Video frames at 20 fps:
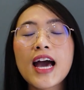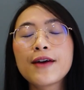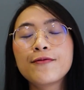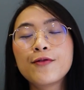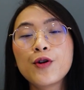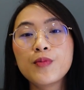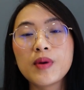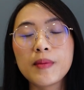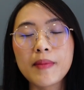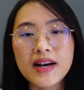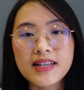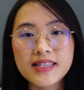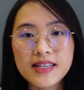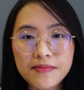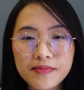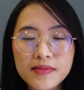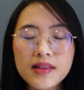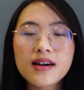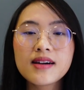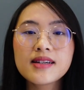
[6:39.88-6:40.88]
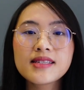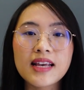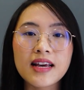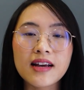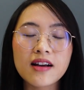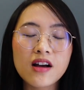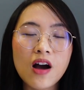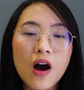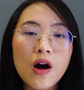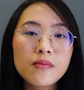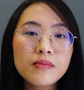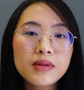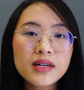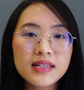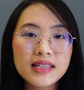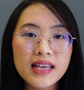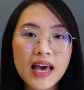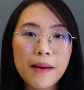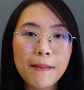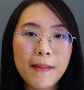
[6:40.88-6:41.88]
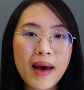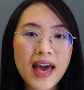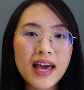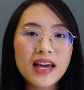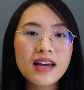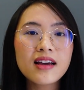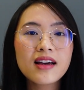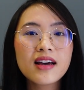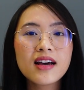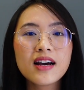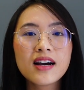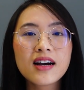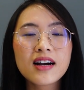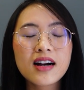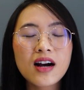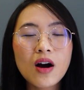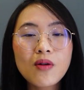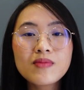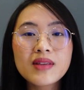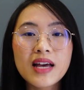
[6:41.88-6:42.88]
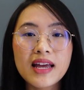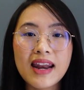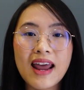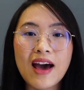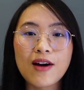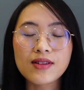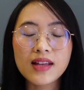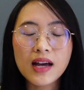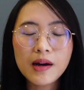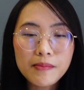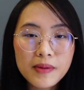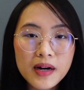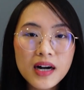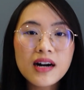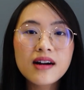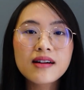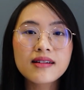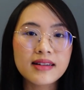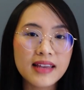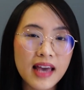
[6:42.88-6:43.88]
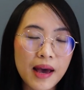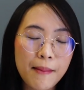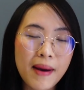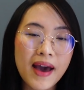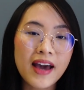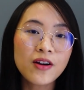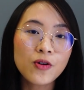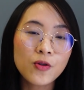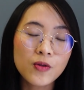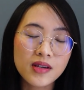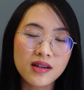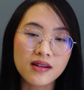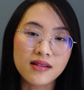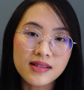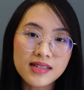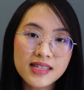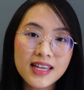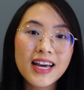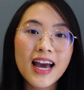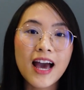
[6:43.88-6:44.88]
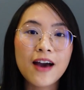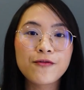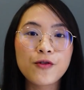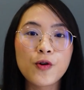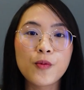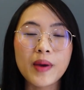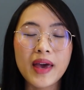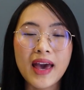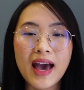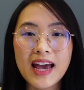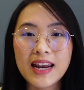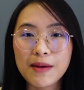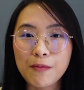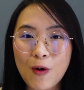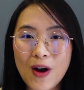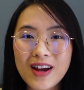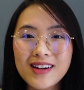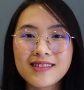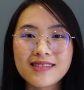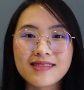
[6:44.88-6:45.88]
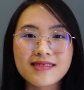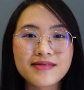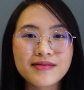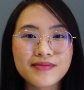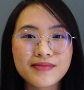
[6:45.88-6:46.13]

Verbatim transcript: iPhone 13 sắp tới sẽ có mức giá bán không thể nào thấp hơn giá bán của những chiếc iPhone 12 năm ngoái được.